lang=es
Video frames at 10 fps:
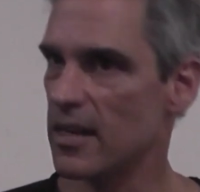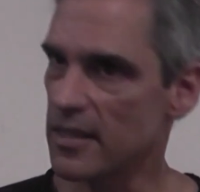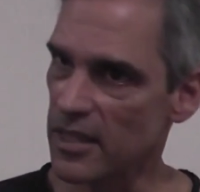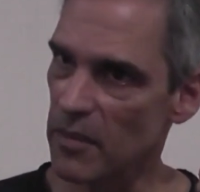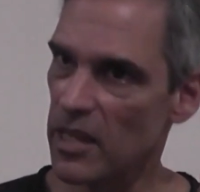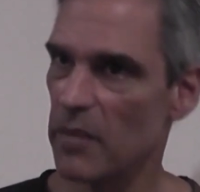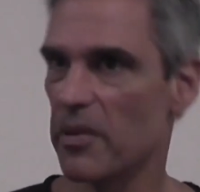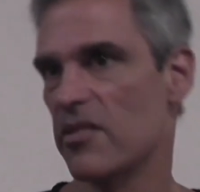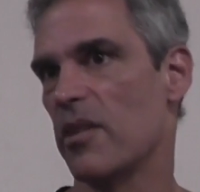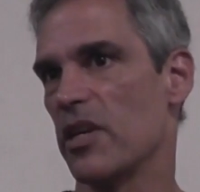el sistema de
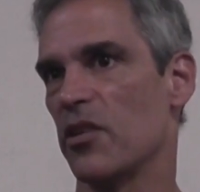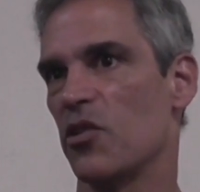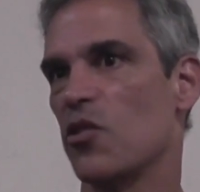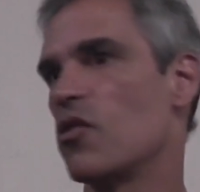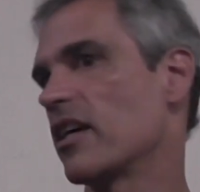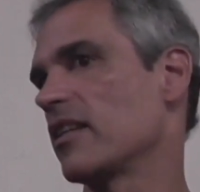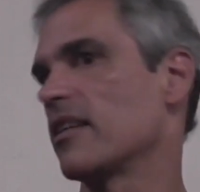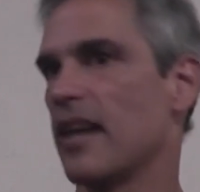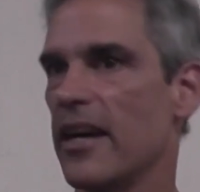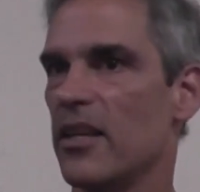pensamientos con el que te
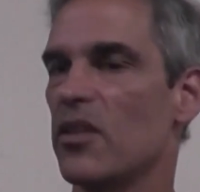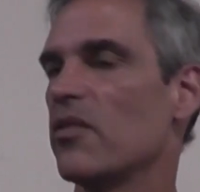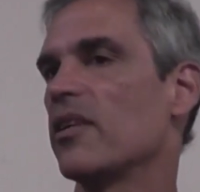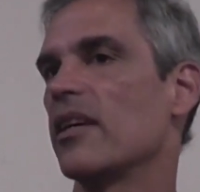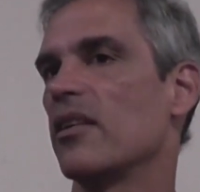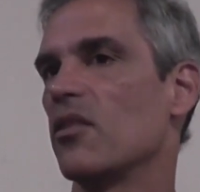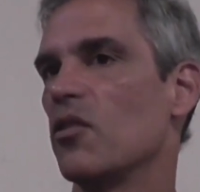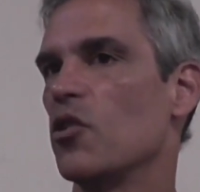estás identificando